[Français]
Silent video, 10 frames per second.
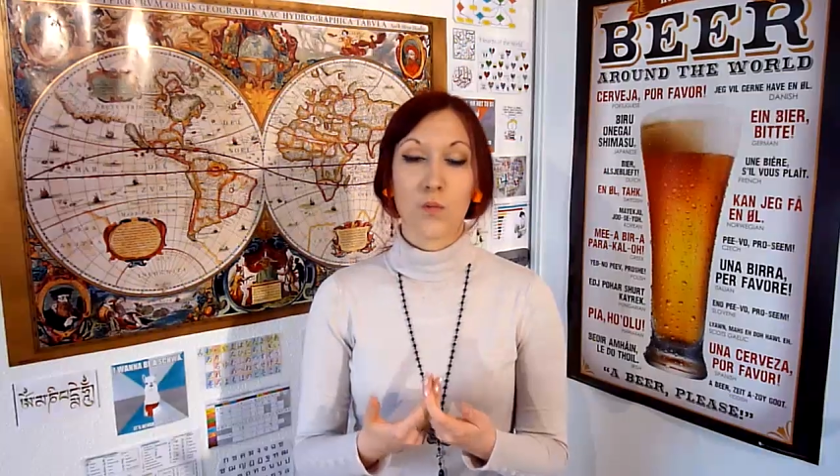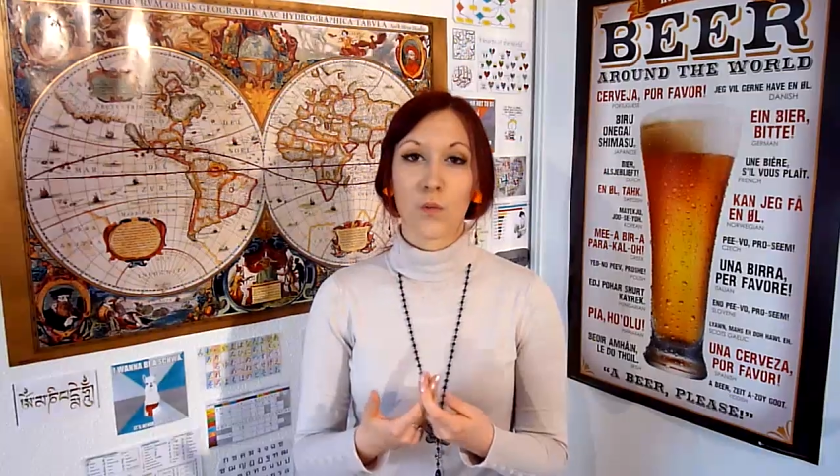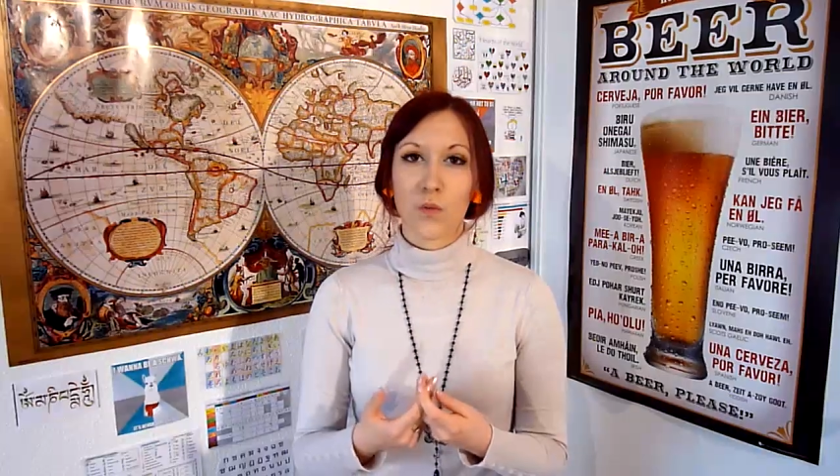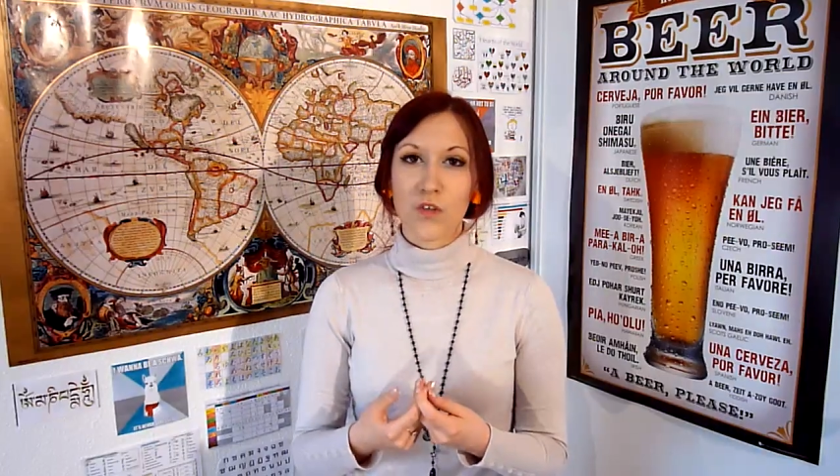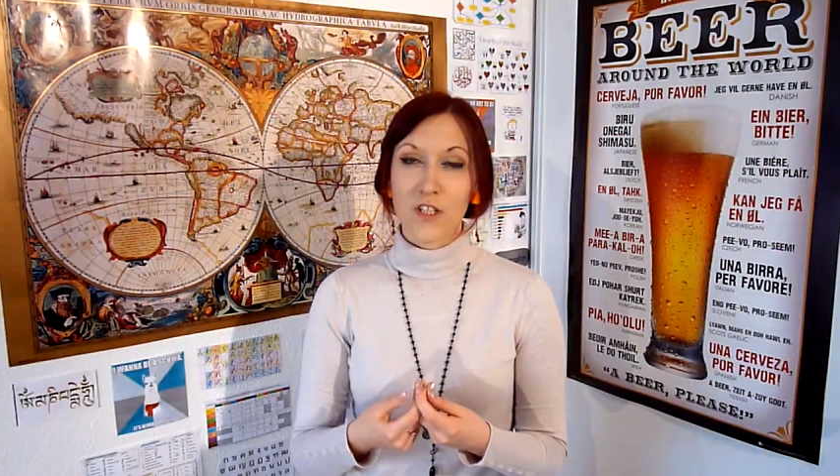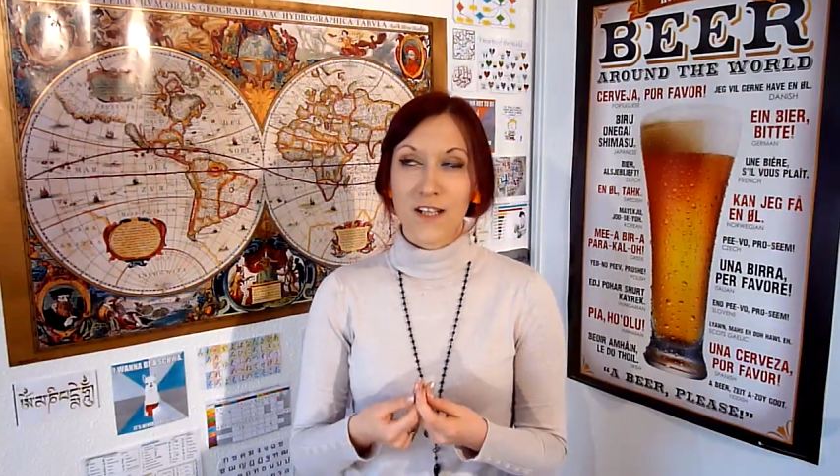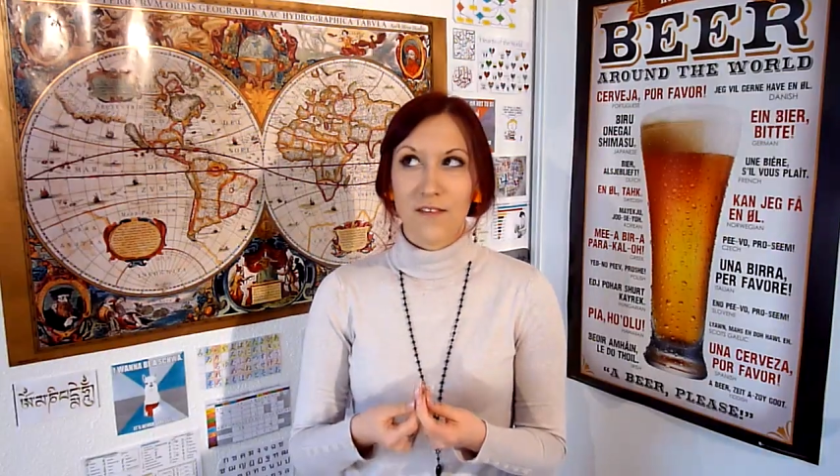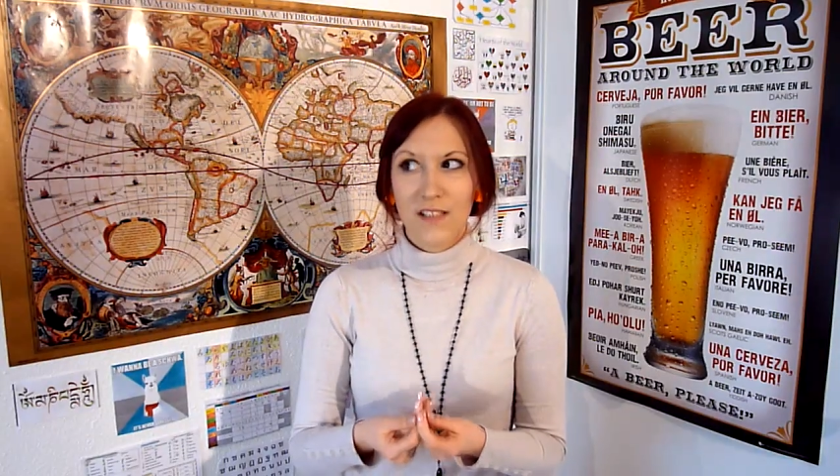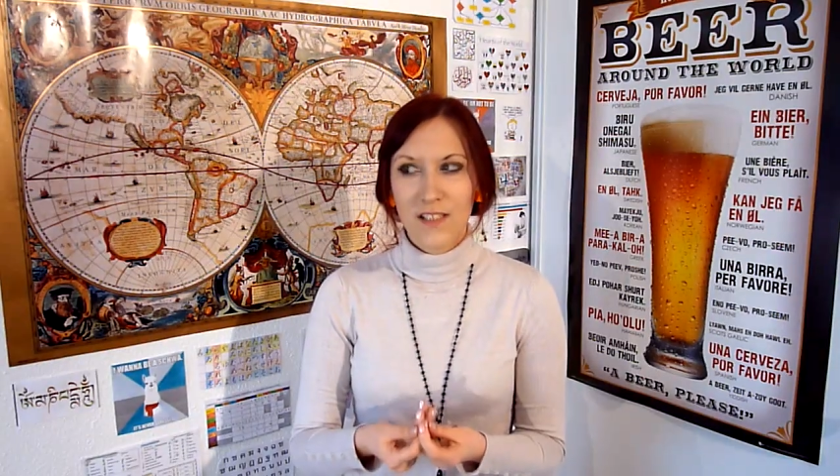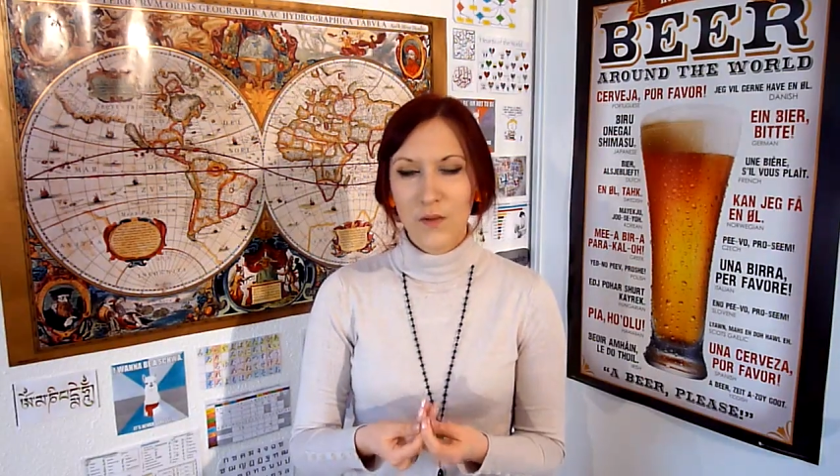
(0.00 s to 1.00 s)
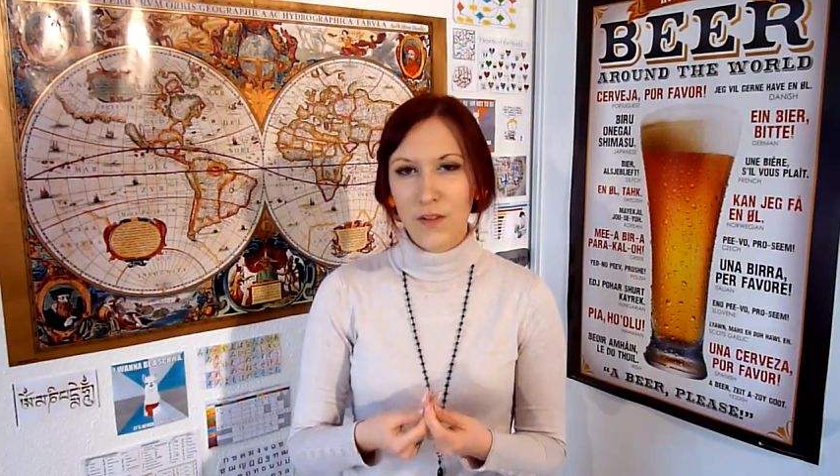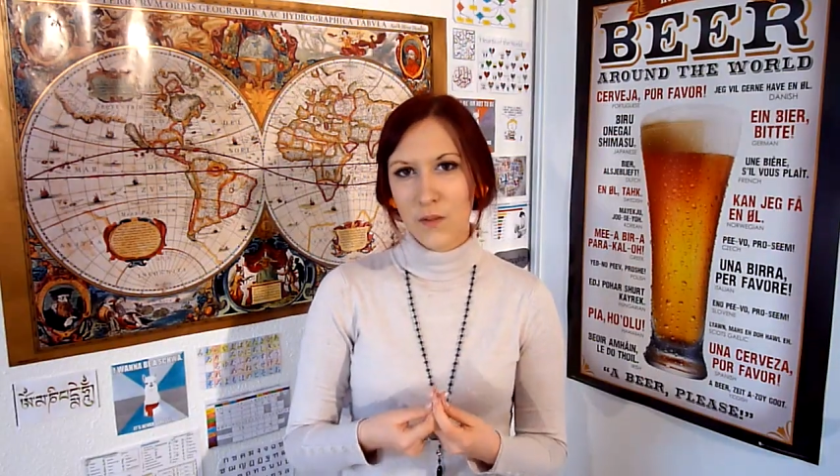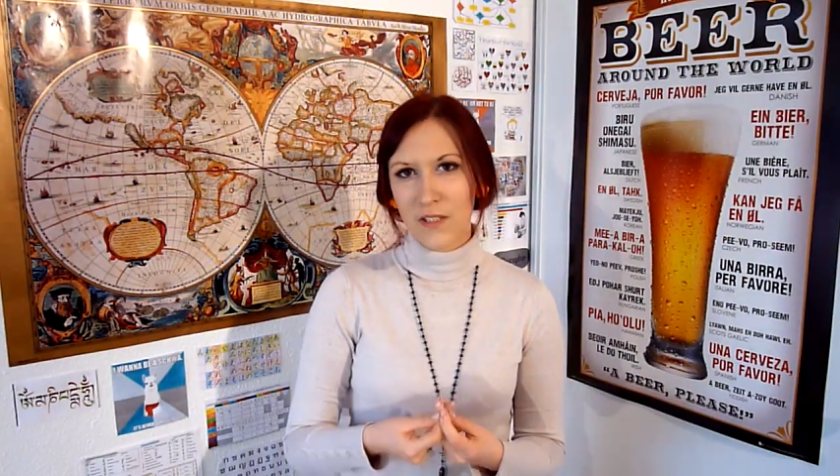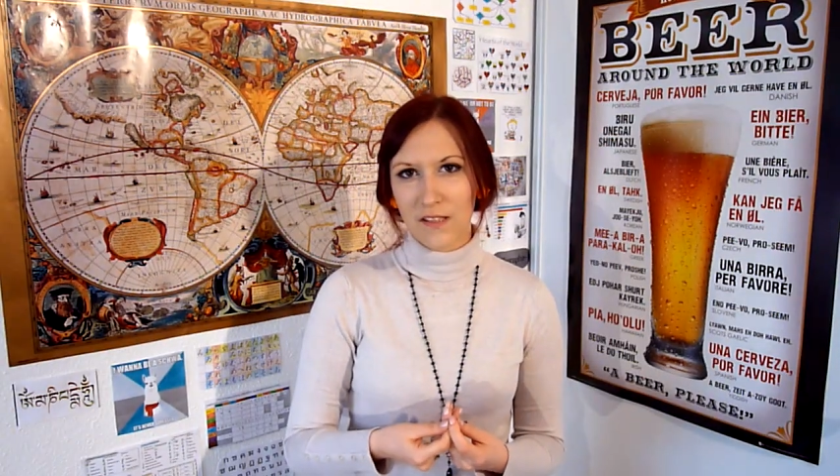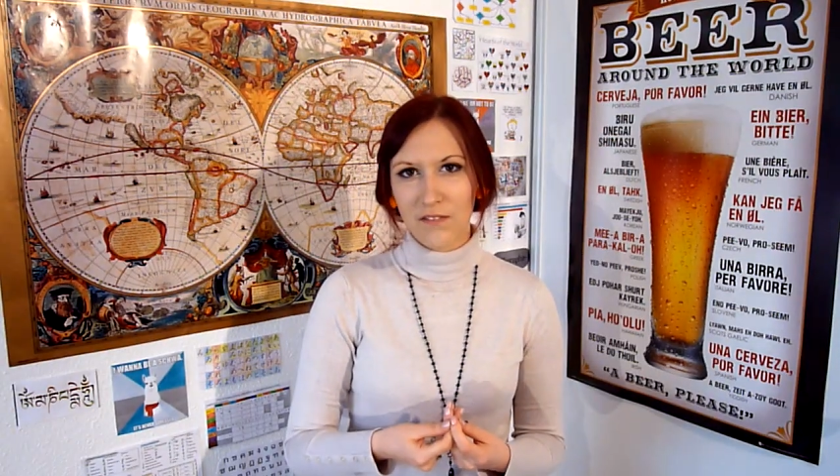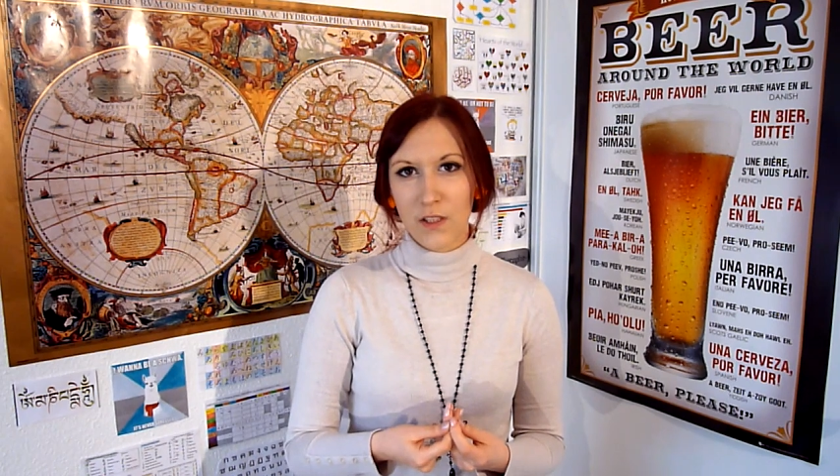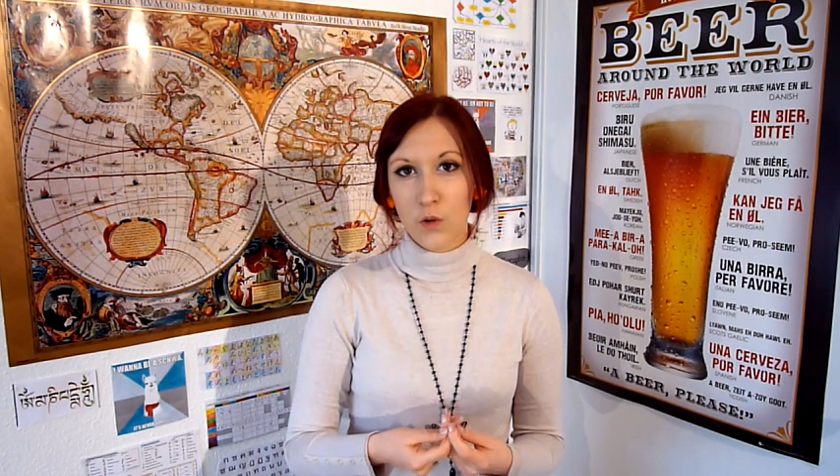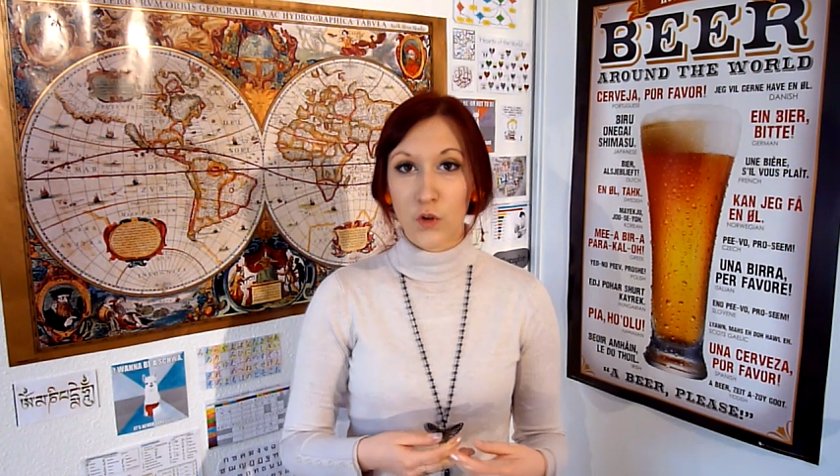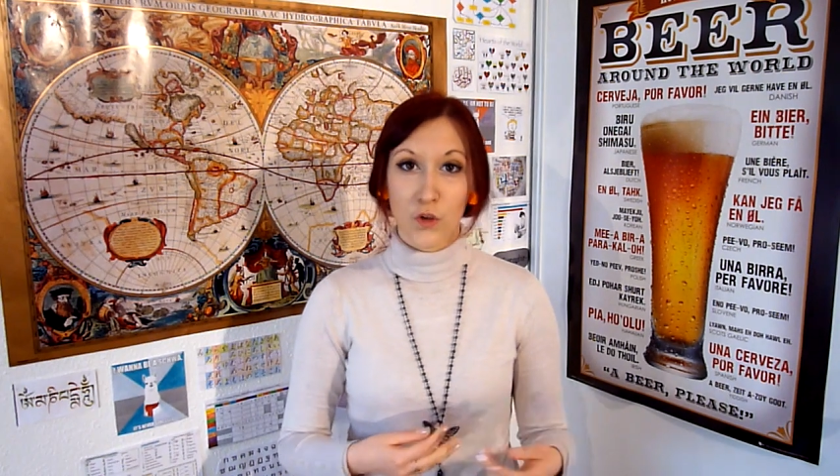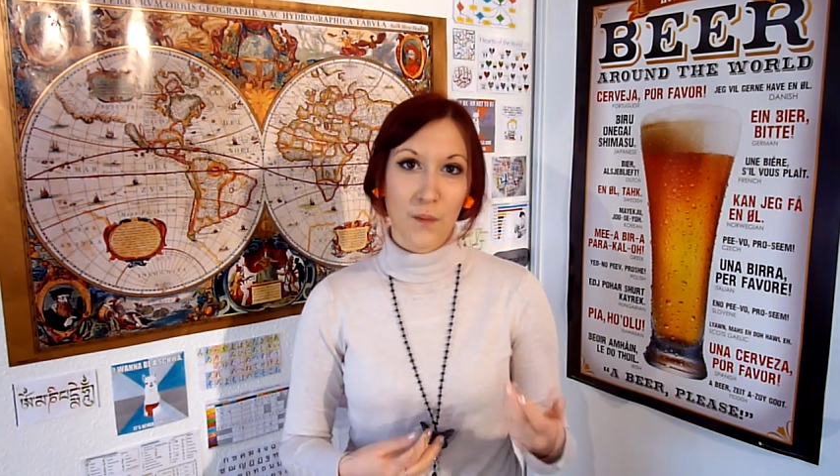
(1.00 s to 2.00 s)
Bon, j'avais dit au début de cette vidéo
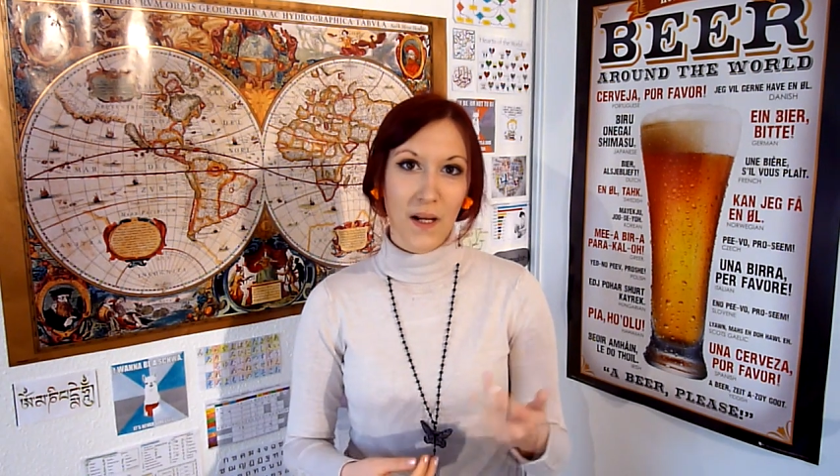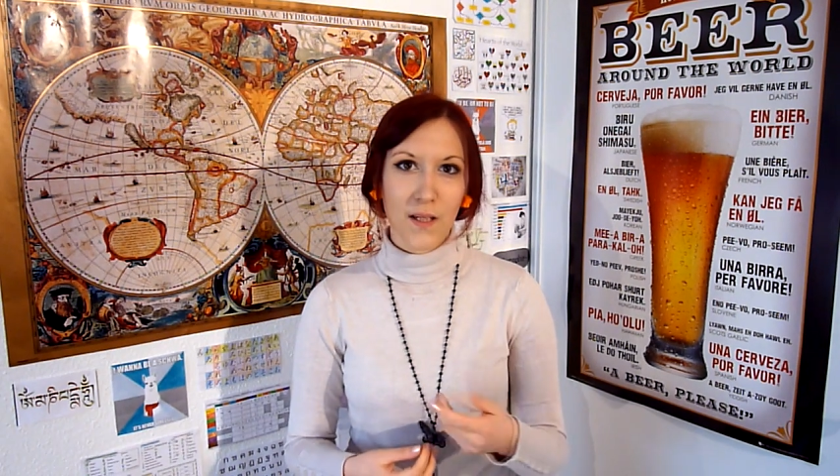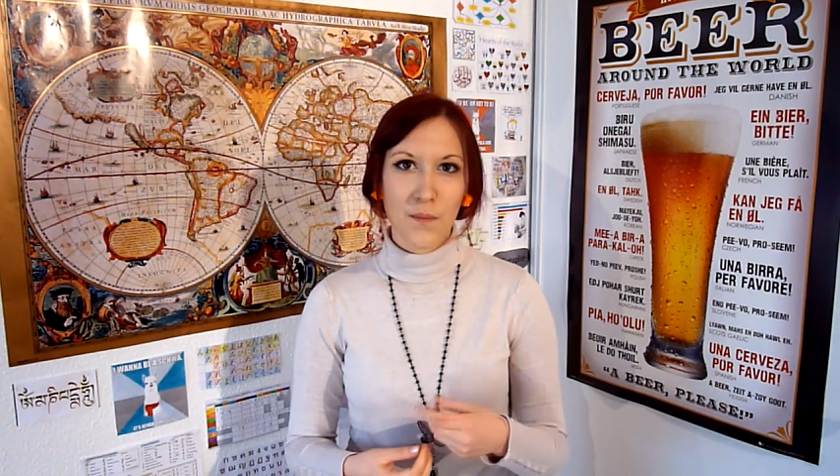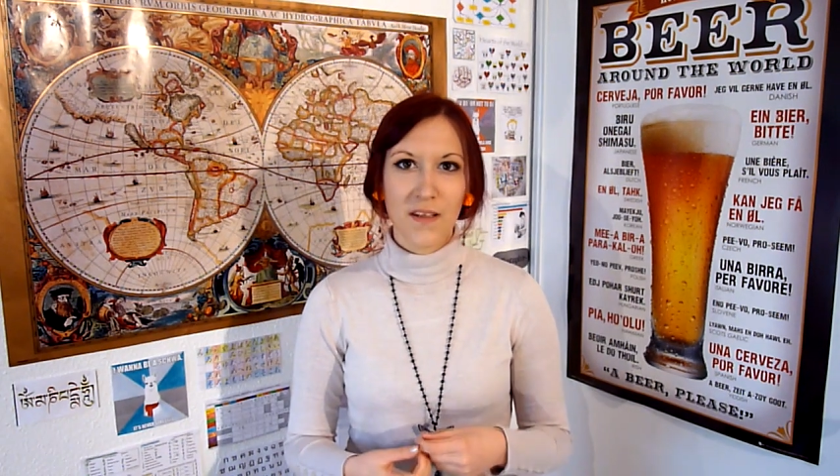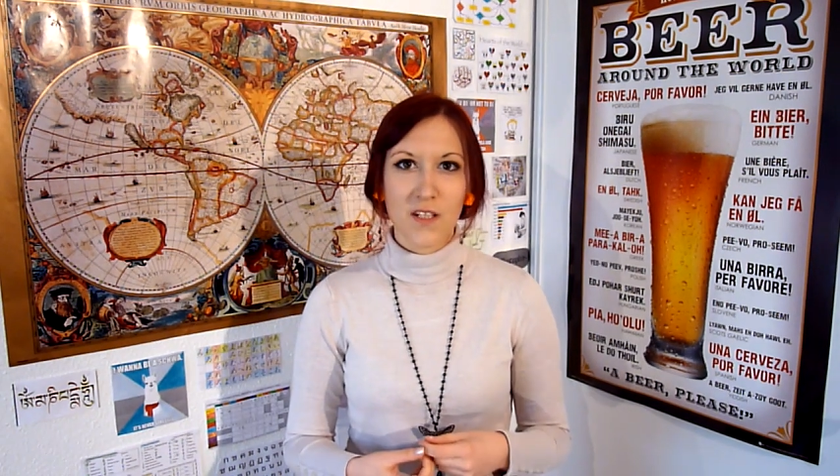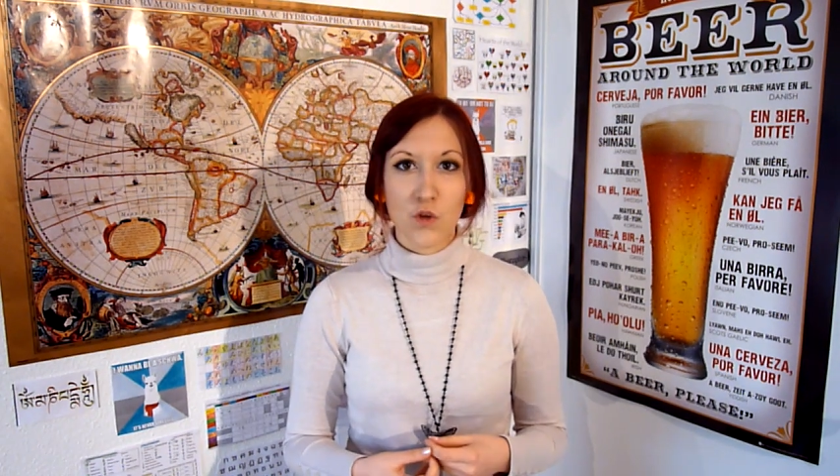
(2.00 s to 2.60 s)
que je ne parlerai pas des